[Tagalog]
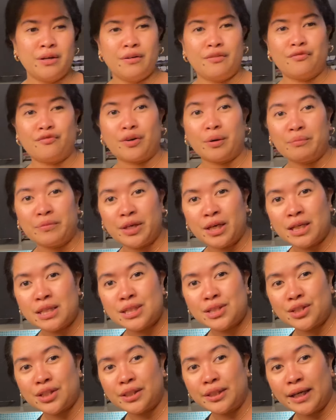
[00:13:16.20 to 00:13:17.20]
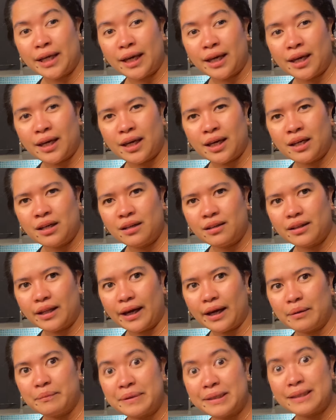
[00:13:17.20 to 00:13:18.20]
From yesterday,
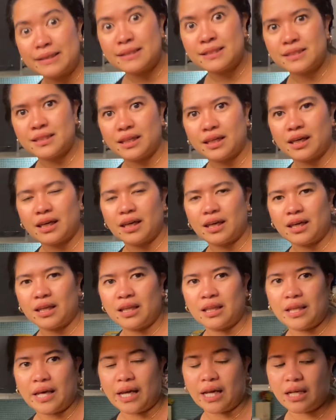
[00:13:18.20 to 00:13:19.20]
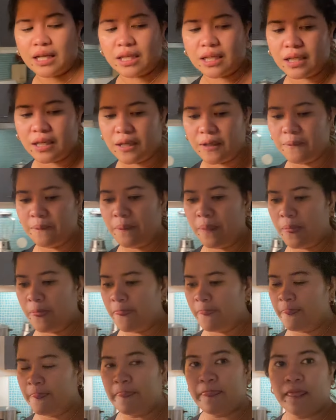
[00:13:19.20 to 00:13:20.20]
dahil busy, dahil nga
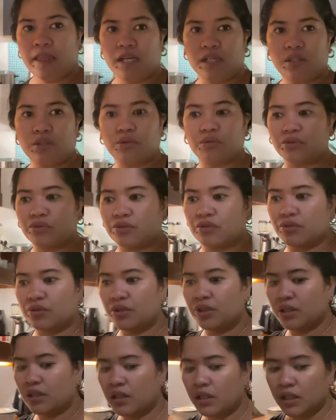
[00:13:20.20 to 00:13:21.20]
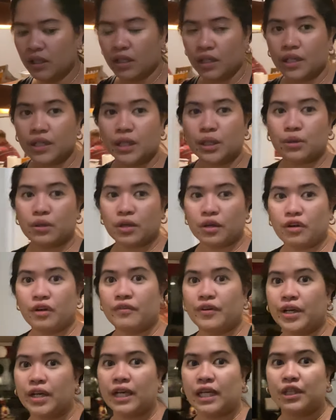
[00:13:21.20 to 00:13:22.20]
ano, dito
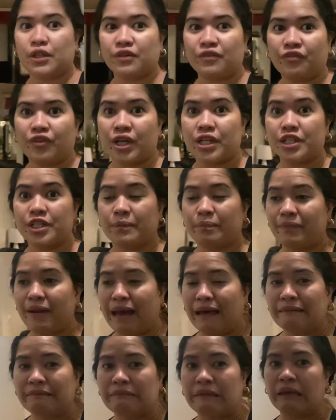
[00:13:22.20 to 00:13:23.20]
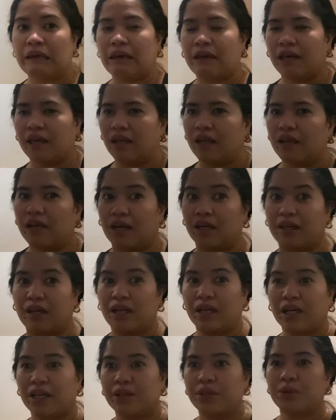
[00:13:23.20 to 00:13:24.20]
nag-overnight yung friendship natin hanggang
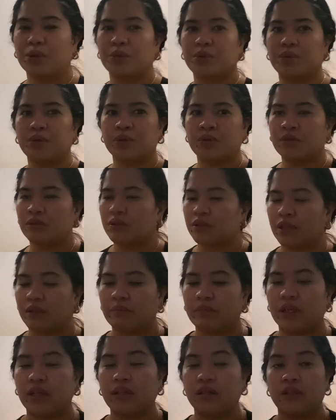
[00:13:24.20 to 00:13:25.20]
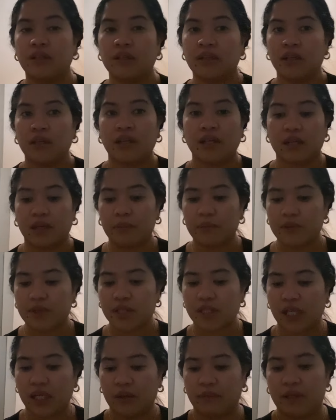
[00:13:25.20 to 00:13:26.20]
ngayon. O, ano, diba?
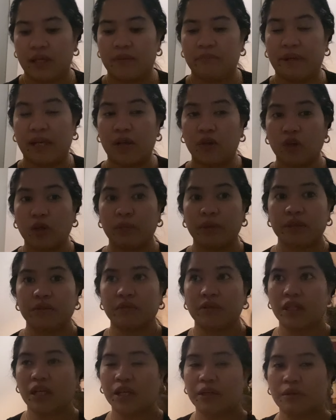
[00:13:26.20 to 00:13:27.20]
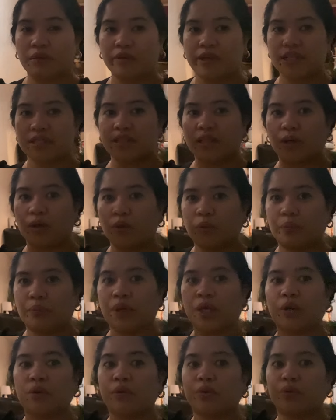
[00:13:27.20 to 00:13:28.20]
Kamusta naman? Parang gumanon lang yung rest ko.
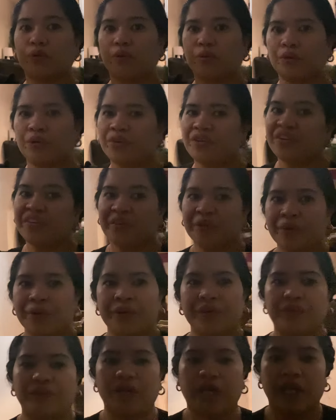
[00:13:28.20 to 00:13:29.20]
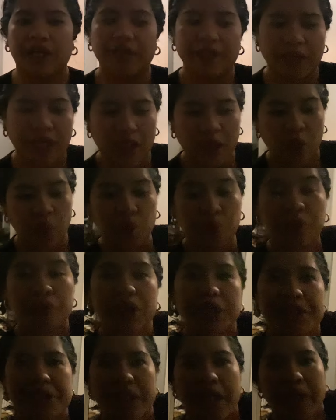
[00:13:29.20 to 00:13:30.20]
Pew! Wala na.
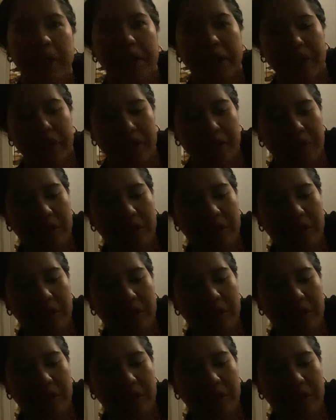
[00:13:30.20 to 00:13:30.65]
Lunis na agad.